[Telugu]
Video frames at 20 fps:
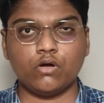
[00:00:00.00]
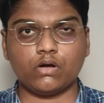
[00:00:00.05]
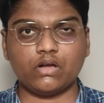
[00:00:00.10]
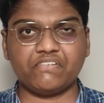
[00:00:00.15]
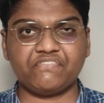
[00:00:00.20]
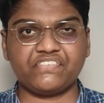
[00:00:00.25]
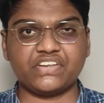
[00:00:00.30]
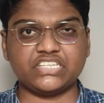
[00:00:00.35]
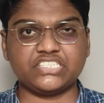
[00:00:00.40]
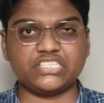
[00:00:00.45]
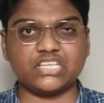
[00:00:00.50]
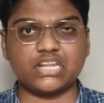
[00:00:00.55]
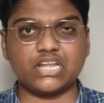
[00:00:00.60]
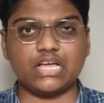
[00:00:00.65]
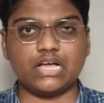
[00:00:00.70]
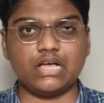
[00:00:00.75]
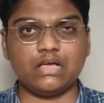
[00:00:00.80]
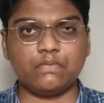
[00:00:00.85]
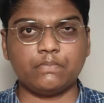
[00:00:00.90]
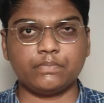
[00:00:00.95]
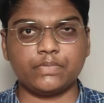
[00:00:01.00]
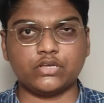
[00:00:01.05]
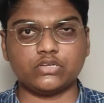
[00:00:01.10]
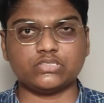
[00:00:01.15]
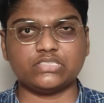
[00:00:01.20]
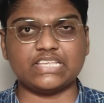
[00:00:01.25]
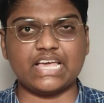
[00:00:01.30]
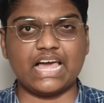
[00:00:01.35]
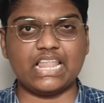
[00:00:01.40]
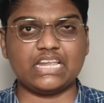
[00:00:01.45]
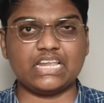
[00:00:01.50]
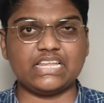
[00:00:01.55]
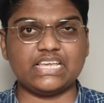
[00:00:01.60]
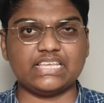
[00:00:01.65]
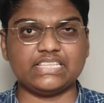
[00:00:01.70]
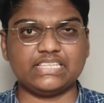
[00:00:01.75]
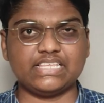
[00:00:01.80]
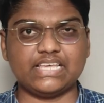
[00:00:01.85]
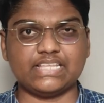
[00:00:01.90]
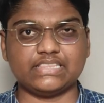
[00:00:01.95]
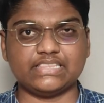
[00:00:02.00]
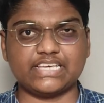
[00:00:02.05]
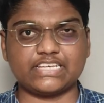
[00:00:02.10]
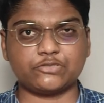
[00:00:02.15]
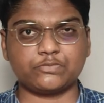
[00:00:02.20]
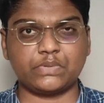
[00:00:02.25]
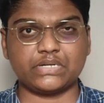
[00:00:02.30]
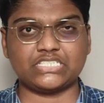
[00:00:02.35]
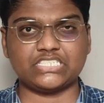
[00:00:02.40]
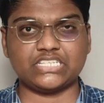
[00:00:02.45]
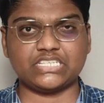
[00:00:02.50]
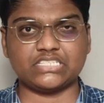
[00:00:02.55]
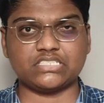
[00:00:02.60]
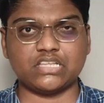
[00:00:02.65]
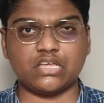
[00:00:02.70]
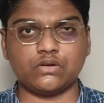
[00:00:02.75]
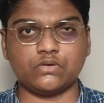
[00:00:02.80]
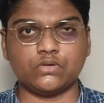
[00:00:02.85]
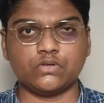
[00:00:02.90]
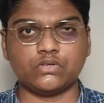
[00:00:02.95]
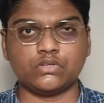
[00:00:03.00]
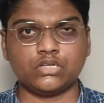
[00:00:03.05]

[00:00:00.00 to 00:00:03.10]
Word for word: ఒక ఫ్రెషర్గా మీకు శాలరీ అయితే ఎంత ఎక్స్పెక్ట్ చేస్తారు